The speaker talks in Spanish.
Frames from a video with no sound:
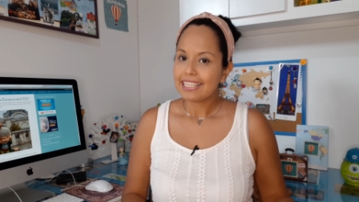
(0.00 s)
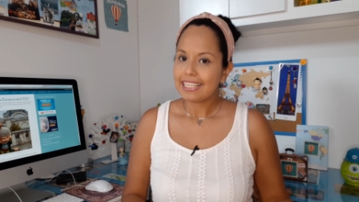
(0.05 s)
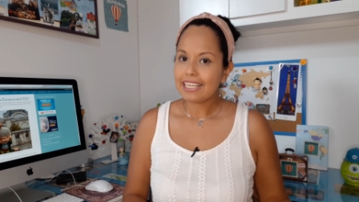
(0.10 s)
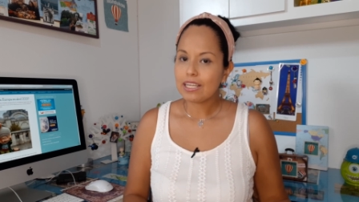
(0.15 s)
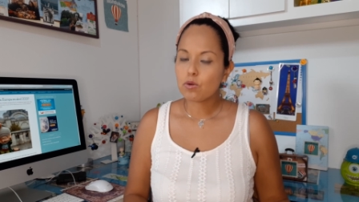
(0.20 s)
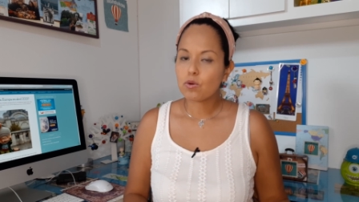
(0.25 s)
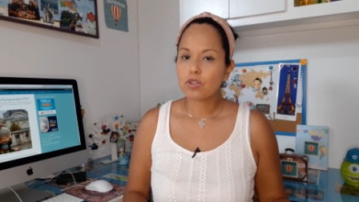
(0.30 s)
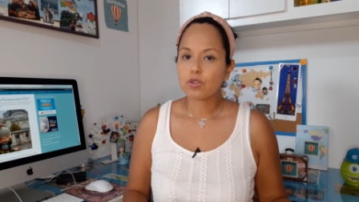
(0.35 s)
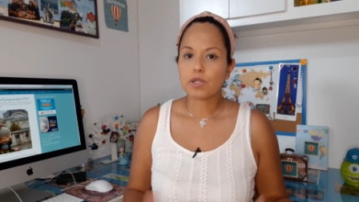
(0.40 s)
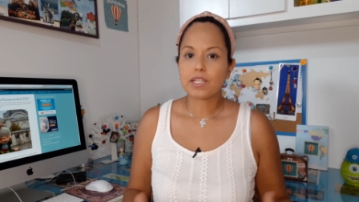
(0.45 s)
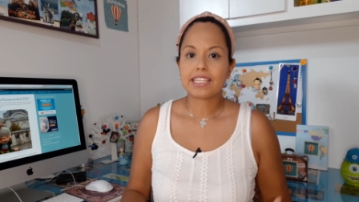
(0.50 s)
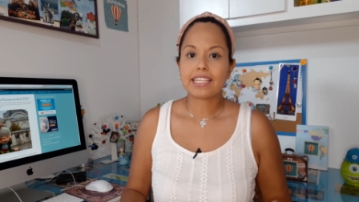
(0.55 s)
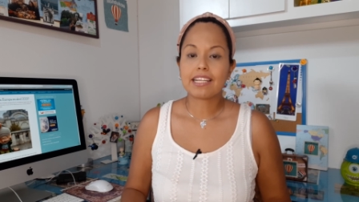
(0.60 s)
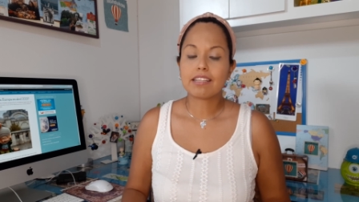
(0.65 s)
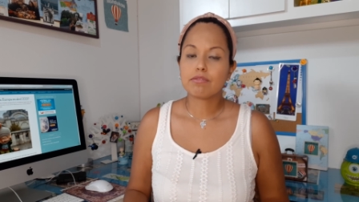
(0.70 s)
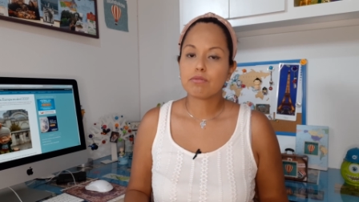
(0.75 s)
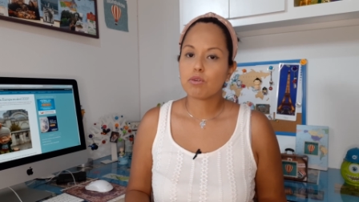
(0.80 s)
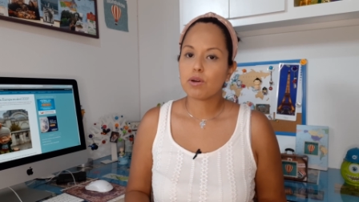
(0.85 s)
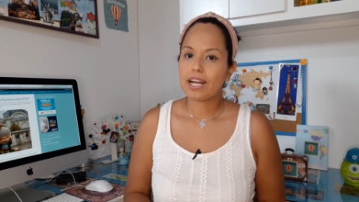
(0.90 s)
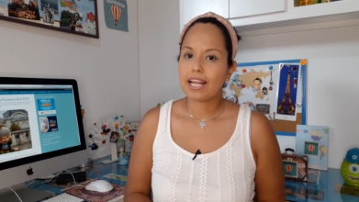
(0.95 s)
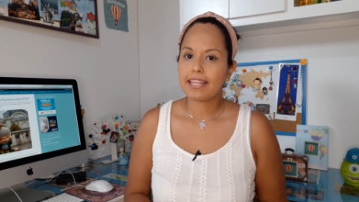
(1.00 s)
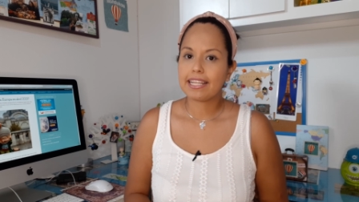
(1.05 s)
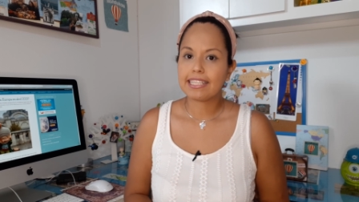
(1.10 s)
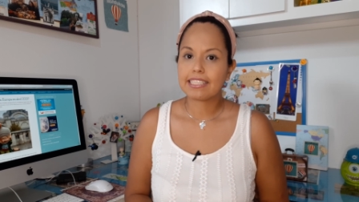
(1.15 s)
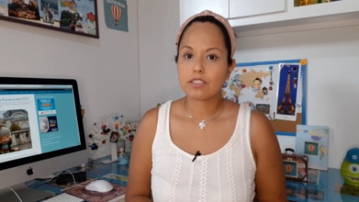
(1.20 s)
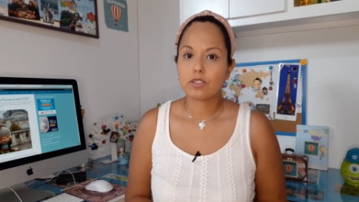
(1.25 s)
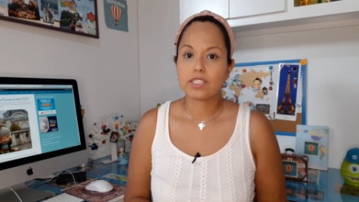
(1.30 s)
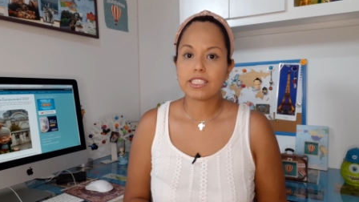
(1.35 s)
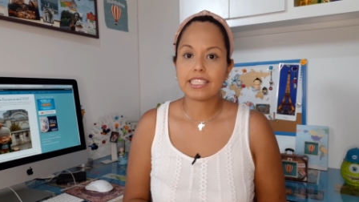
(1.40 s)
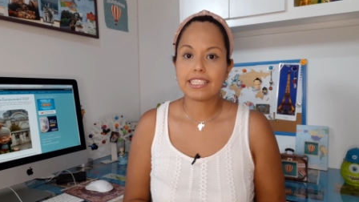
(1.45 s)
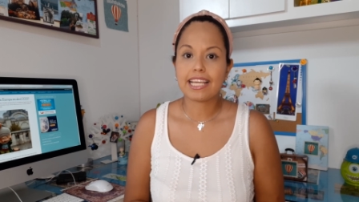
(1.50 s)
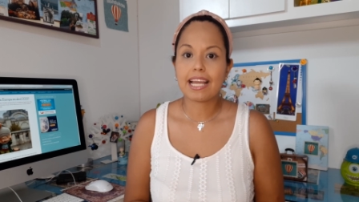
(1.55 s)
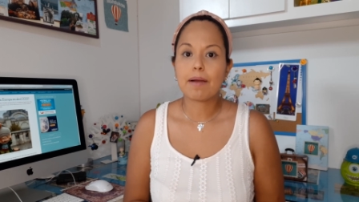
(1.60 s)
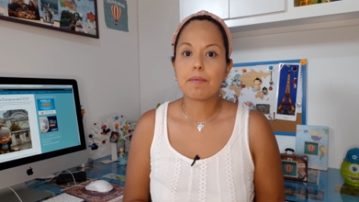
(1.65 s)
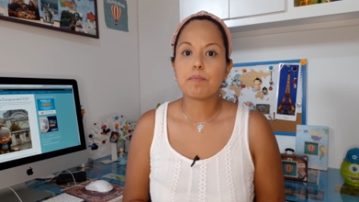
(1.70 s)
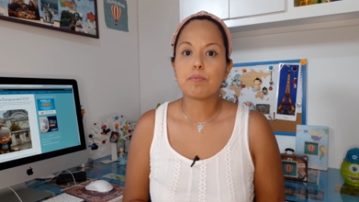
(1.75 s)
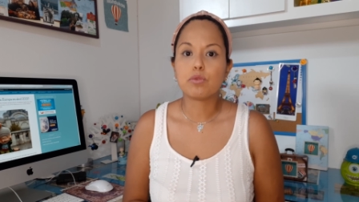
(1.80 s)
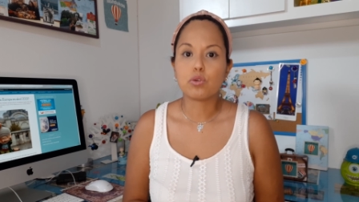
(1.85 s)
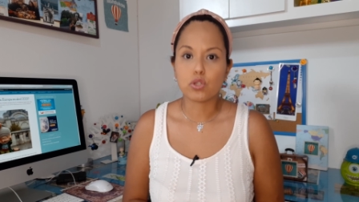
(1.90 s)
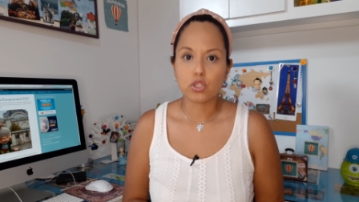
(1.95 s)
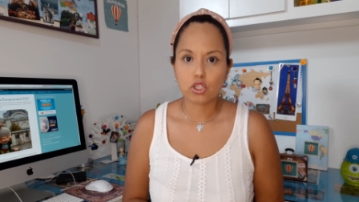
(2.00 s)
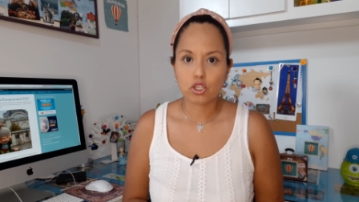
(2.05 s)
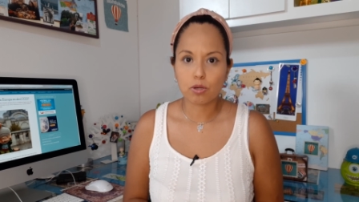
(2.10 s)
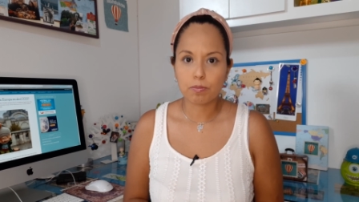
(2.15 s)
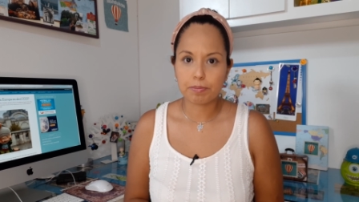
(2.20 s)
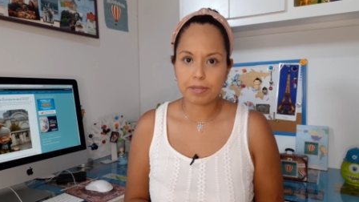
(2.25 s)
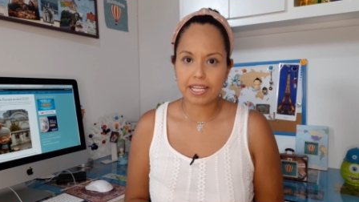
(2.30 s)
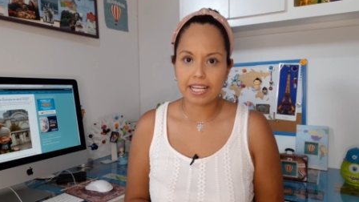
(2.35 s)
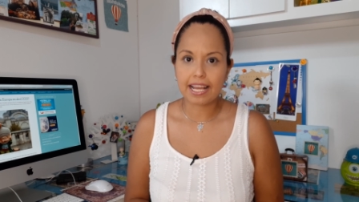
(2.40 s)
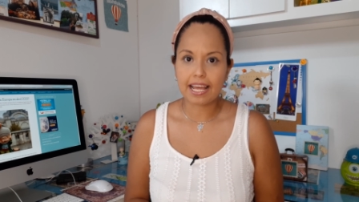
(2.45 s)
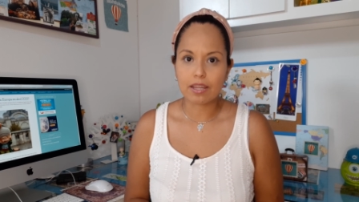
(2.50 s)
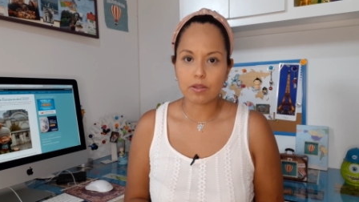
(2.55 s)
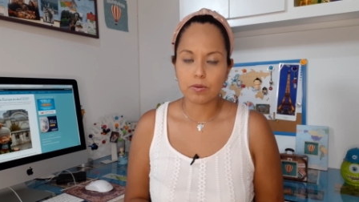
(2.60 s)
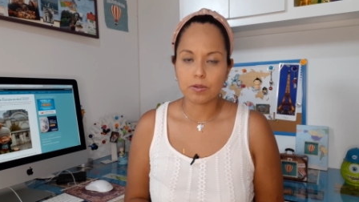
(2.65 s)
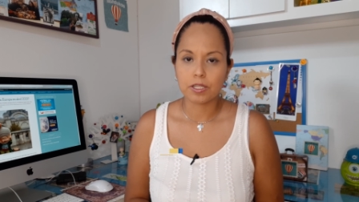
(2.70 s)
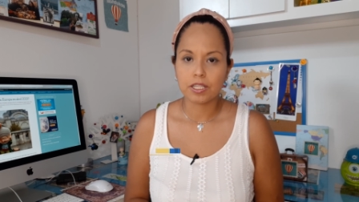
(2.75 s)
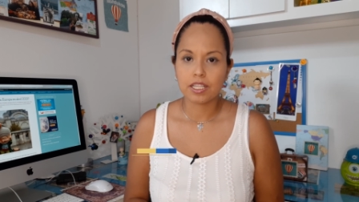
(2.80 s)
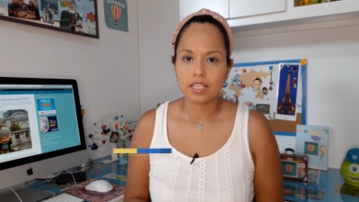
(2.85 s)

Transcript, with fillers: y cuando estás fuera de esto sería muy complicado